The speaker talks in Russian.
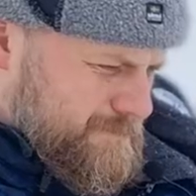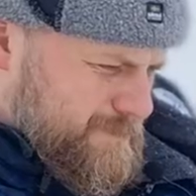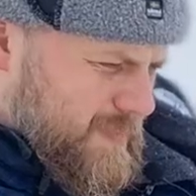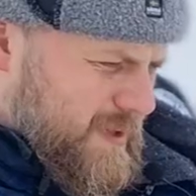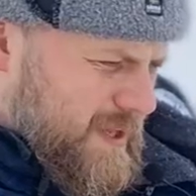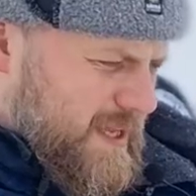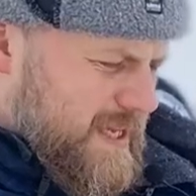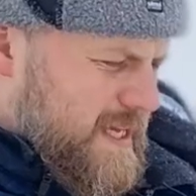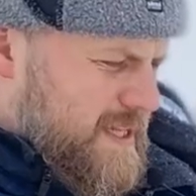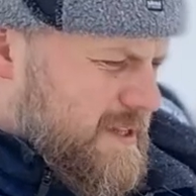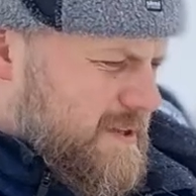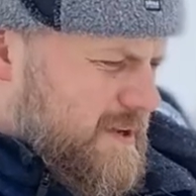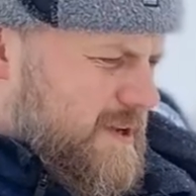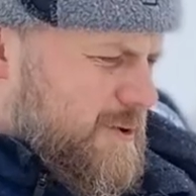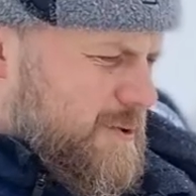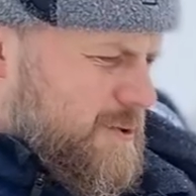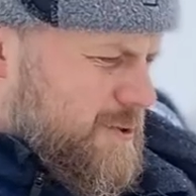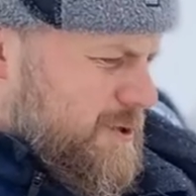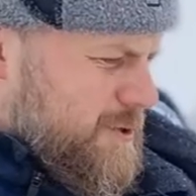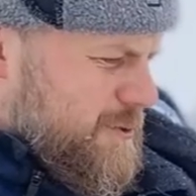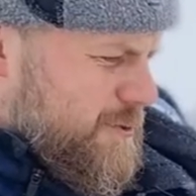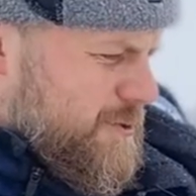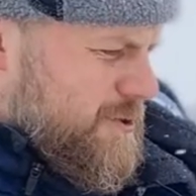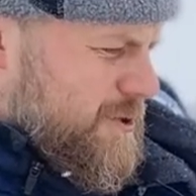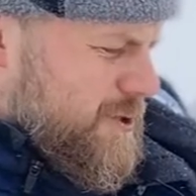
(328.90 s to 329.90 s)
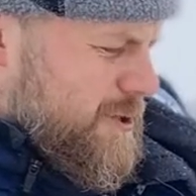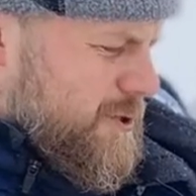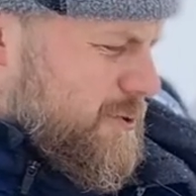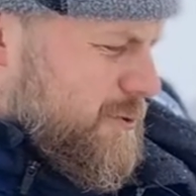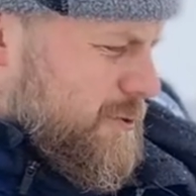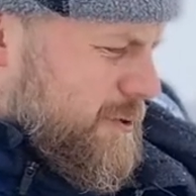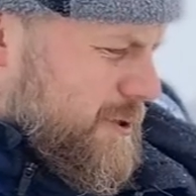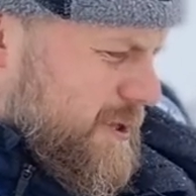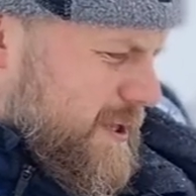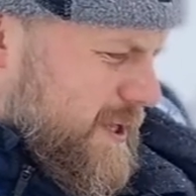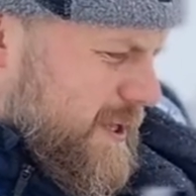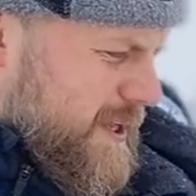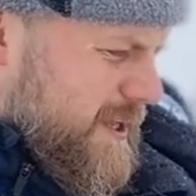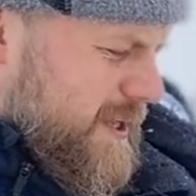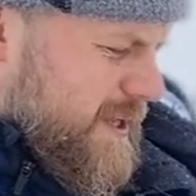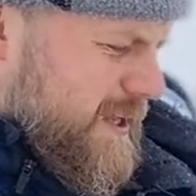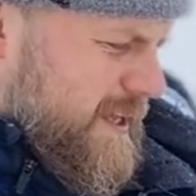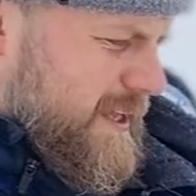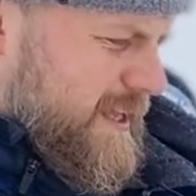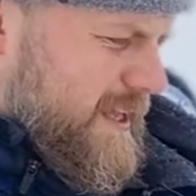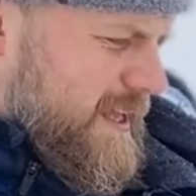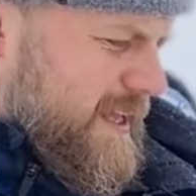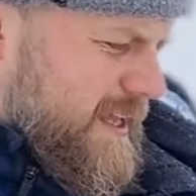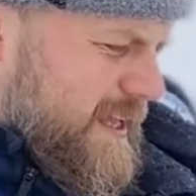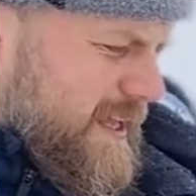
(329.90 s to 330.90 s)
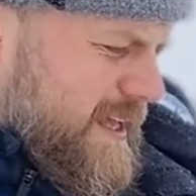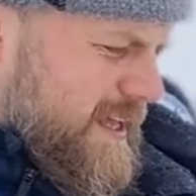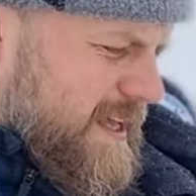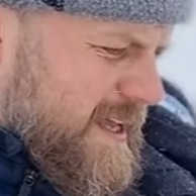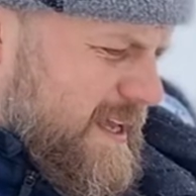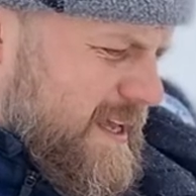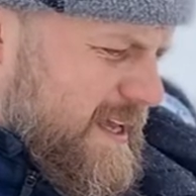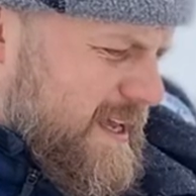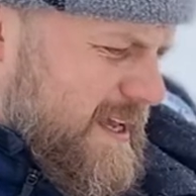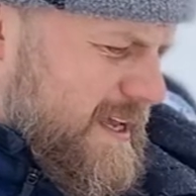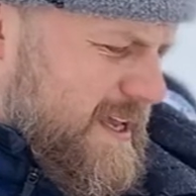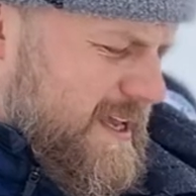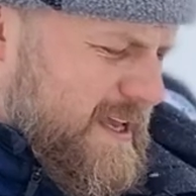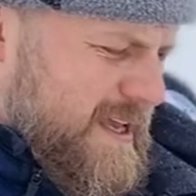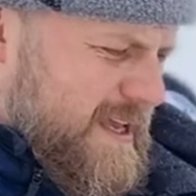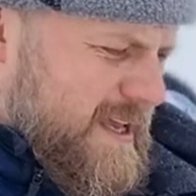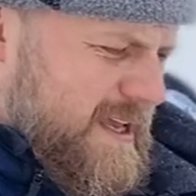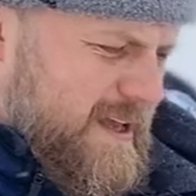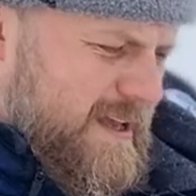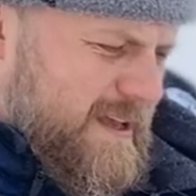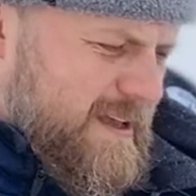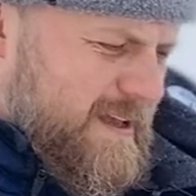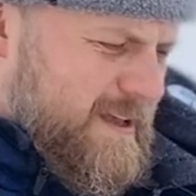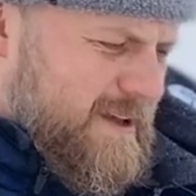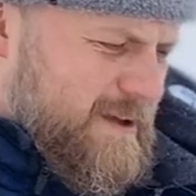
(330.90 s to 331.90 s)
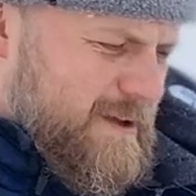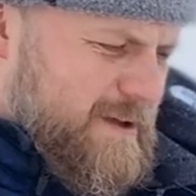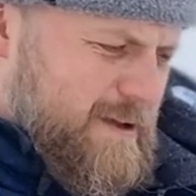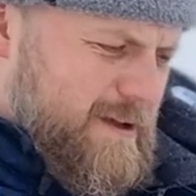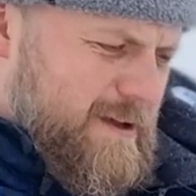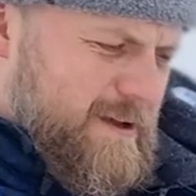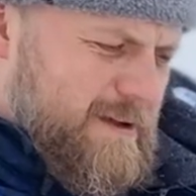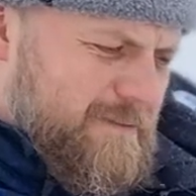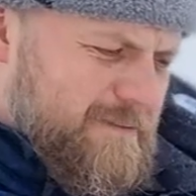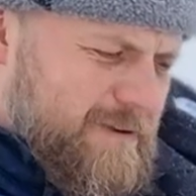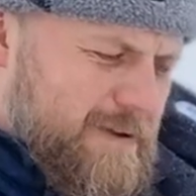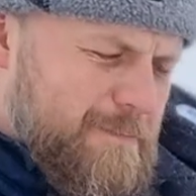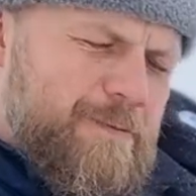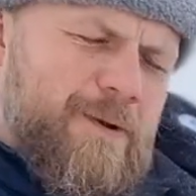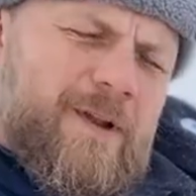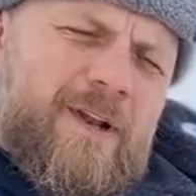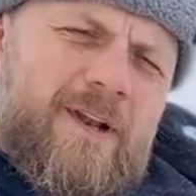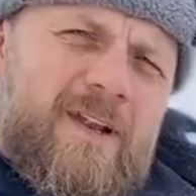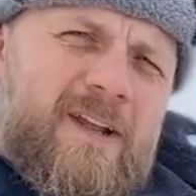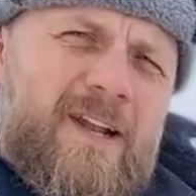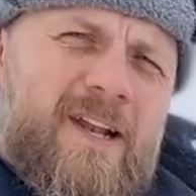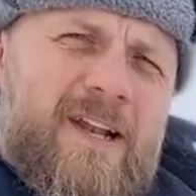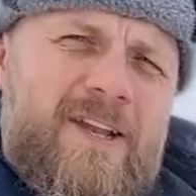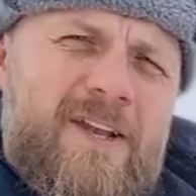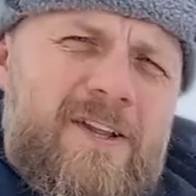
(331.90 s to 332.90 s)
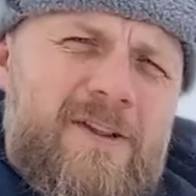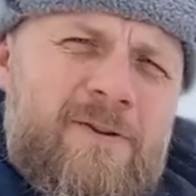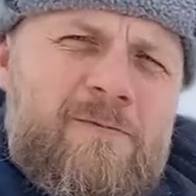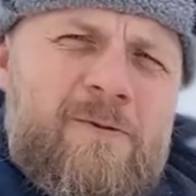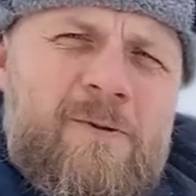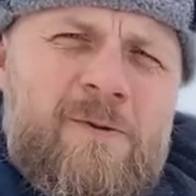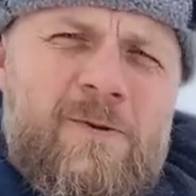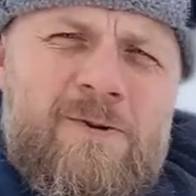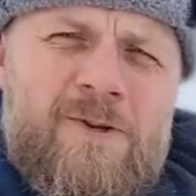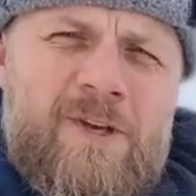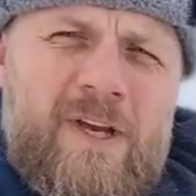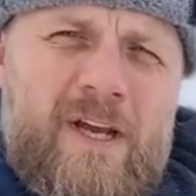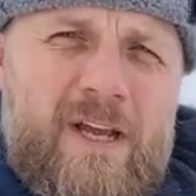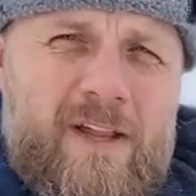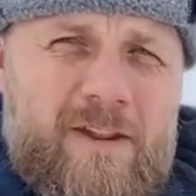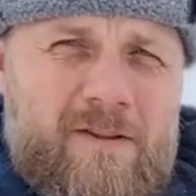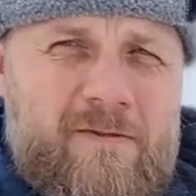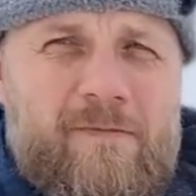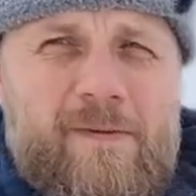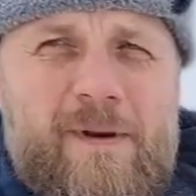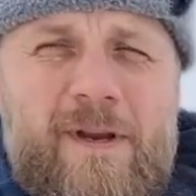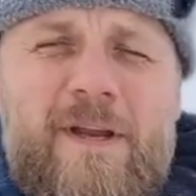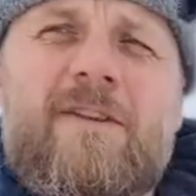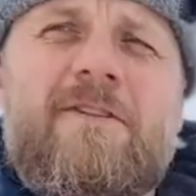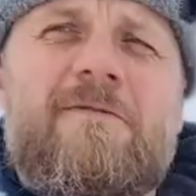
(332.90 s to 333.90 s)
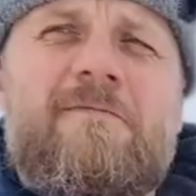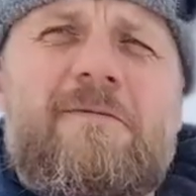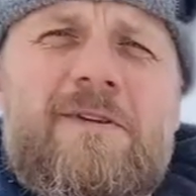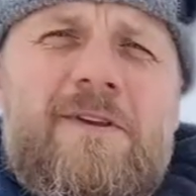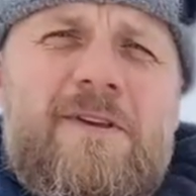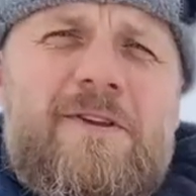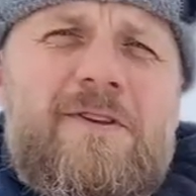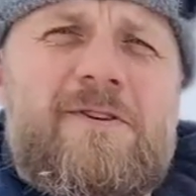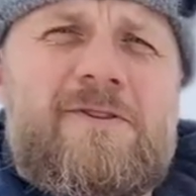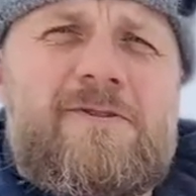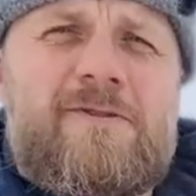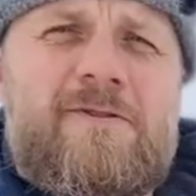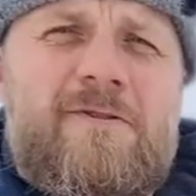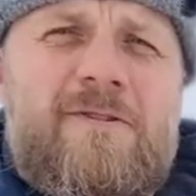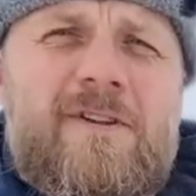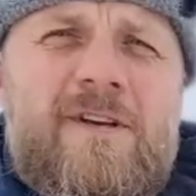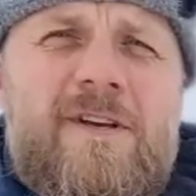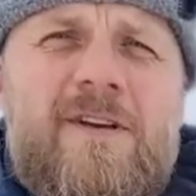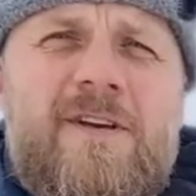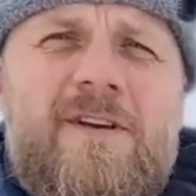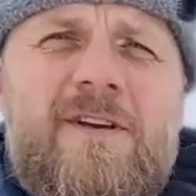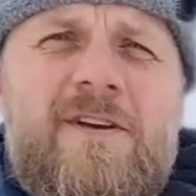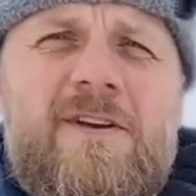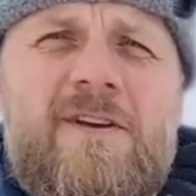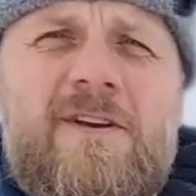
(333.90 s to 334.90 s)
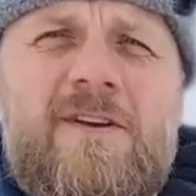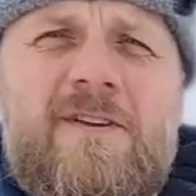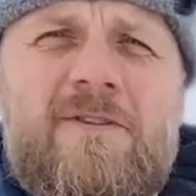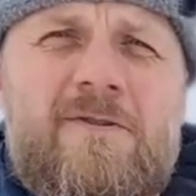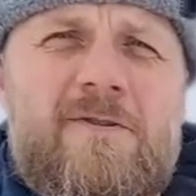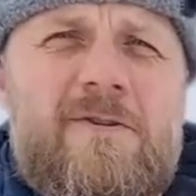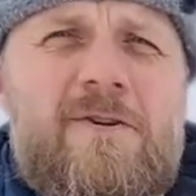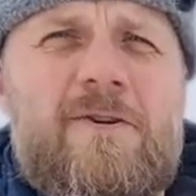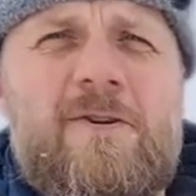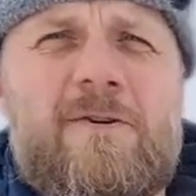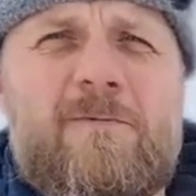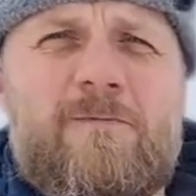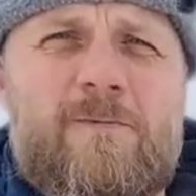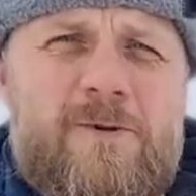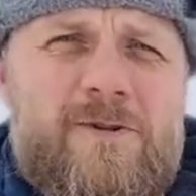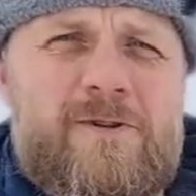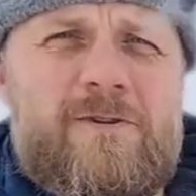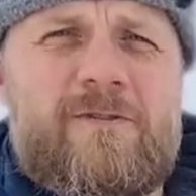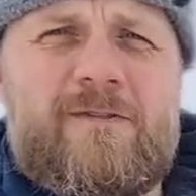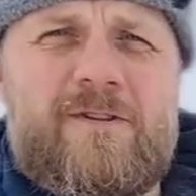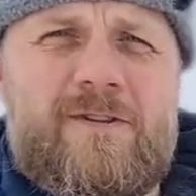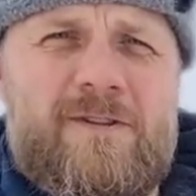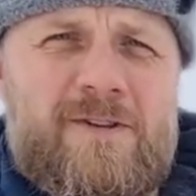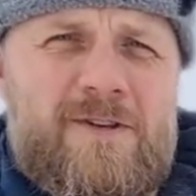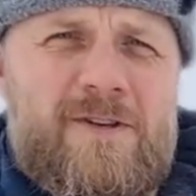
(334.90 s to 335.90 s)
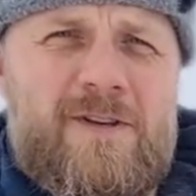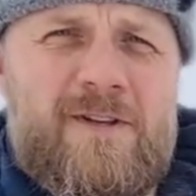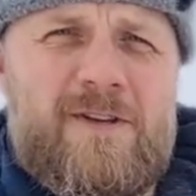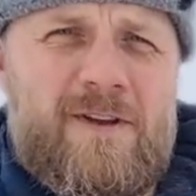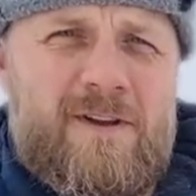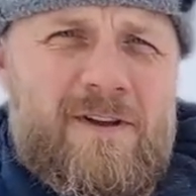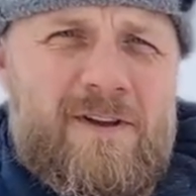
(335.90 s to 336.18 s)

Если лед не очень толстый. И выпиленная льдина получается, в принципе, не тяжелый то ее можно вытащить.